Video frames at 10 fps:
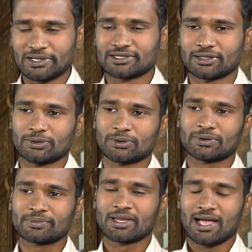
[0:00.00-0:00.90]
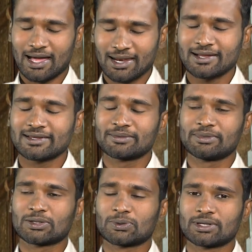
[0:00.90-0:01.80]
పిలిచినందుకు అలాగే
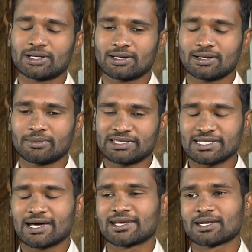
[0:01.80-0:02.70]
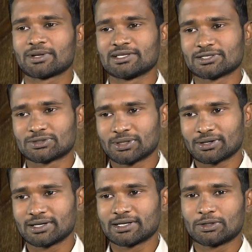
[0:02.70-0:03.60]
మీరు కూడా మంచి కార్యక్రమాలు
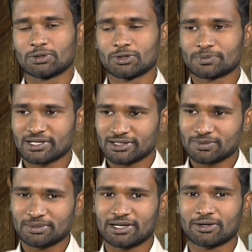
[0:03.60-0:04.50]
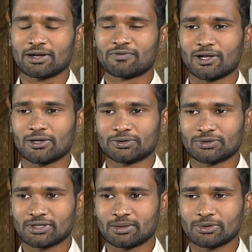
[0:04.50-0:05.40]
చేస్తున్నారు అంటే రెండు యూట్యూబ్ ఛానల్స్ మేము రెగ్యులర్గా ఫాలో
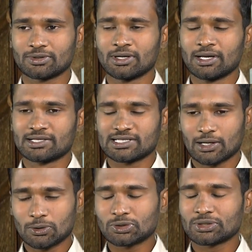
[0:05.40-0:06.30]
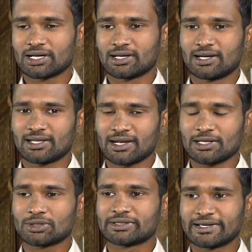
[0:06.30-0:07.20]
అవుతుంటాము చాలా లోతుగా అంటే
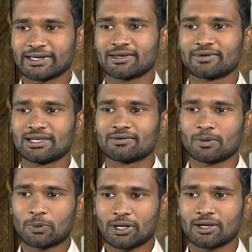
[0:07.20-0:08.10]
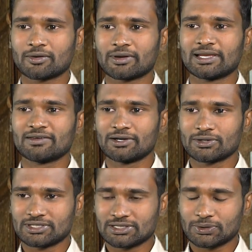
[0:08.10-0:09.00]
రైతుల దగ్గరికి వెళ్ళి వాళ్ళ పొలాలకు వెళ్ళి
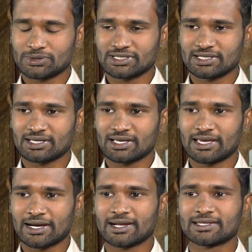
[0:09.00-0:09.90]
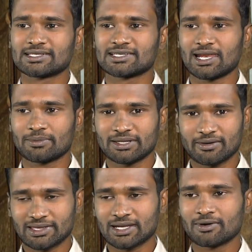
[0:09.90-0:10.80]
వీడియోస్ తీసుకొచ్చి ఎక్కడైతే
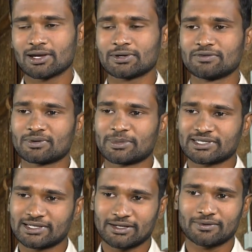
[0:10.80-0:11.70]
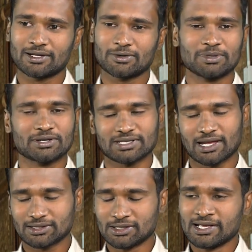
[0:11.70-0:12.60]
చాలామందికి అందని వాళ్ళకు ఇన్ఫర్మేషన్ లేని వాళ్ళకు మీరు
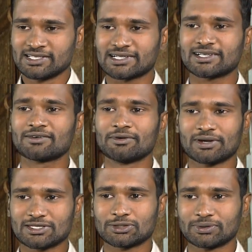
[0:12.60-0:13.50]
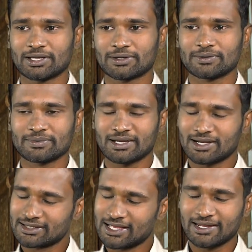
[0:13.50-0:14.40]
చాలా చక్కగా వివరిస్తున్నారు
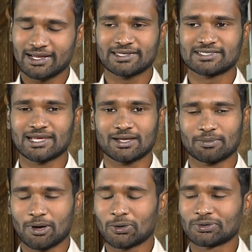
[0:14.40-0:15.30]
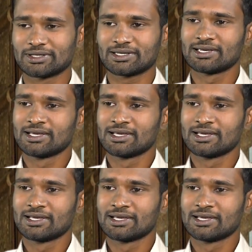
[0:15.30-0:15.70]
దానికైతే చాలా బాగుంది